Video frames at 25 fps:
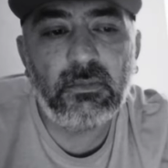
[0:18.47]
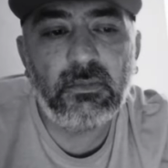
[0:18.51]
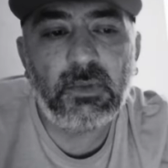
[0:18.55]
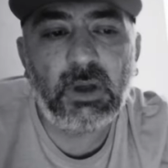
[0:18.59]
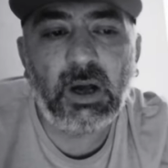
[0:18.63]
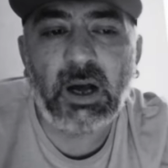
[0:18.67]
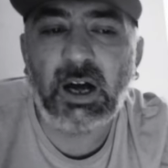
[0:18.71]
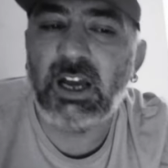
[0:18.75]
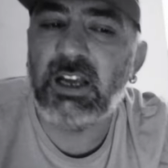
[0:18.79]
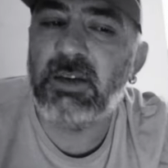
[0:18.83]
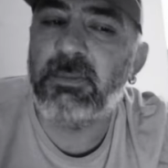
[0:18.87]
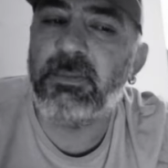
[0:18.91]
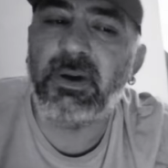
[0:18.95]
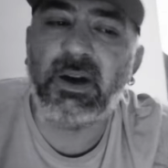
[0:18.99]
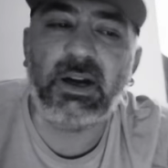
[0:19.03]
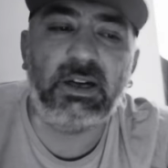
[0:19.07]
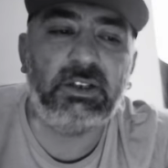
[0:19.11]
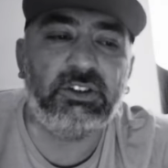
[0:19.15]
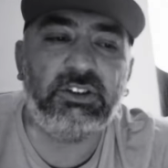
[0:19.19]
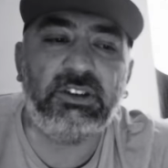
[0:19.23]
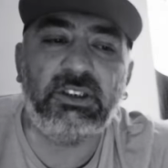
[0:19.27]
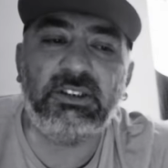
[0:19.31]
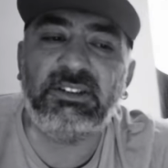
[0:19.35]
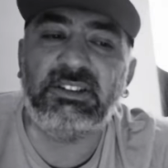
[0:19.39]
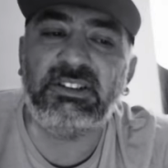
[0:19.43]
Ay
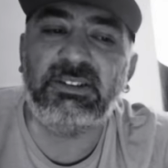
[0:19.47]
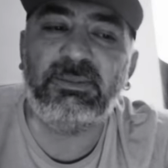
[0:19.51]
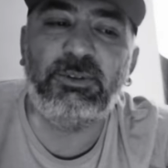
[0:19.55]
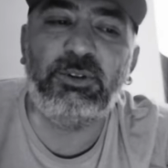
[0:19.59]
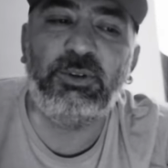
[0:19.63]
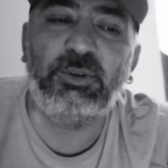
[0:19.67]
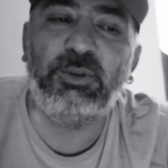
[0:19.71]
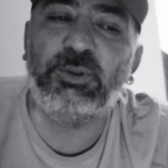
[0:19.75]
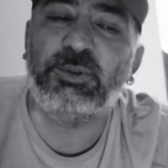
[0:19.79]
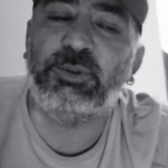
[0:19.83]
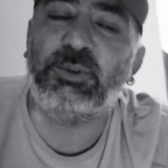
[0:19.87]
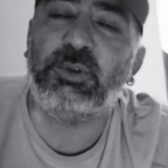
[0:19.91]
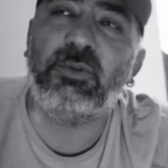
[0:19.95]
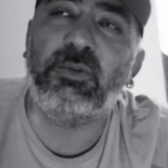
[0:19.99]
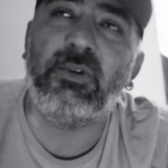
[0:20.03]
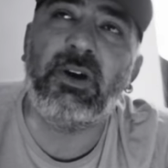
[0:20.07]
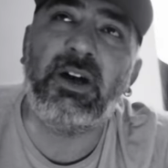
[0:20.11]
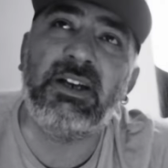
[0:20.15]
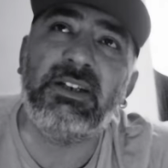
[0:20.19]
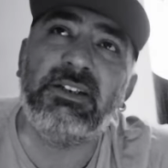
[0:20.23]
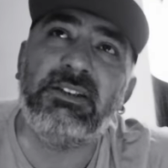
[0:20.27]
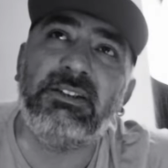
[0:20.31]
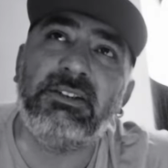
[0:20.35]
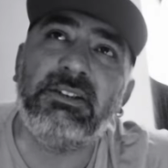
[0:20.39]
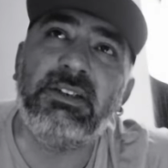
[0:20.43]
parçası bir yüzü
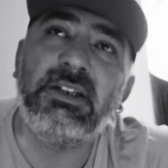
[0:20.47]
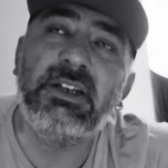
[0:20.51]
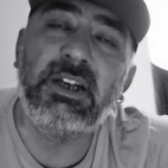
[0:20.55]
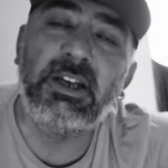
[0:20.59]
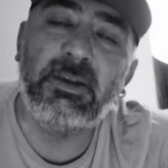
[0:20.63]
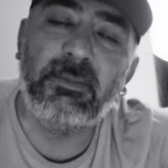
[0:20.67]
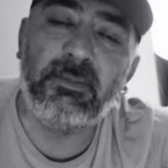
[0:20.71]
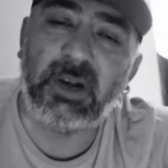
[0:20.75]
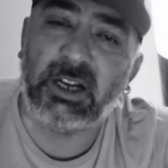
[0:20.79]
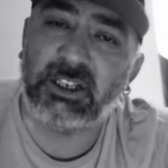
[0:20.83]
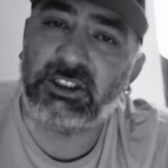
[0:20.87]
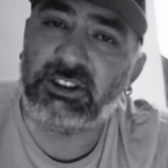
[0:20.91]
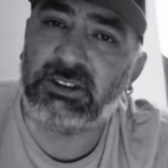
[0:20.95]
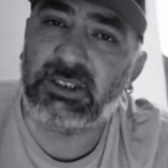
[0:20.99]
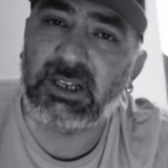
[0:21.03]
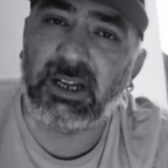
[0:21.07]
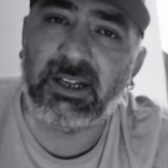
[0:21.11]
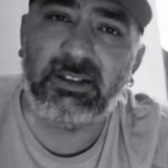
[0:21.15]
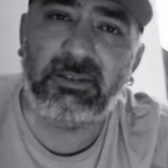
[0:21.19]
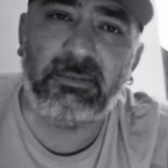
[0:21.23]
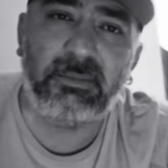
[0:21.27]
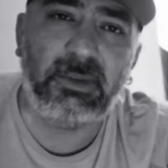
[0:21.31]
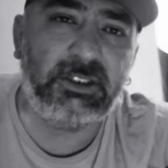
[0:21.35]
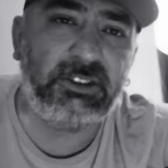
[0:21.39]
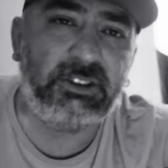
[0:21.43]
var,
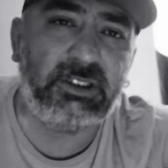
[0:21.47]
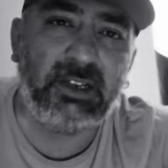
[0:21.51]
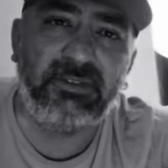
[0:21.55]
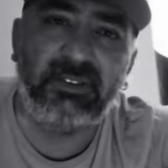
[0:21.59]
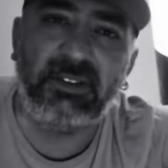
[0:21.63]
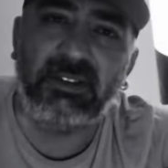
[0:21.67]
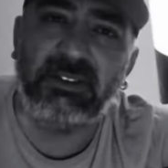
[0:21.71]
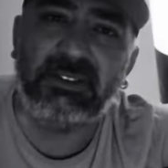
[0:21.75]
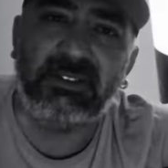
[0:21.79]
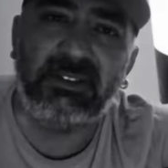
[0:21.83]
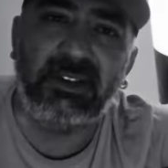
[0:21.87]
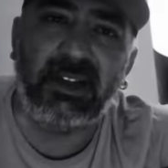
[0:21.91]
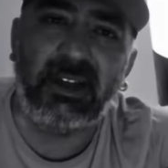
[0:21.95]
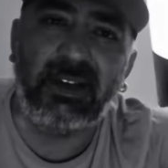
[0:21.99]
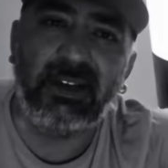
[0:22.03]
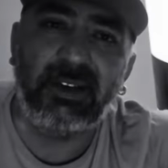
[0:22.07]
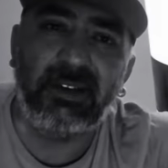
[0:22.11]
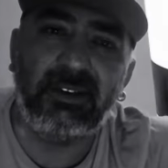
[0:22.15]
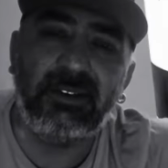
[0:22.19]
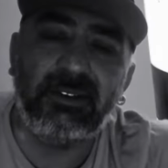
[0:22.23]
baştan başa fitne.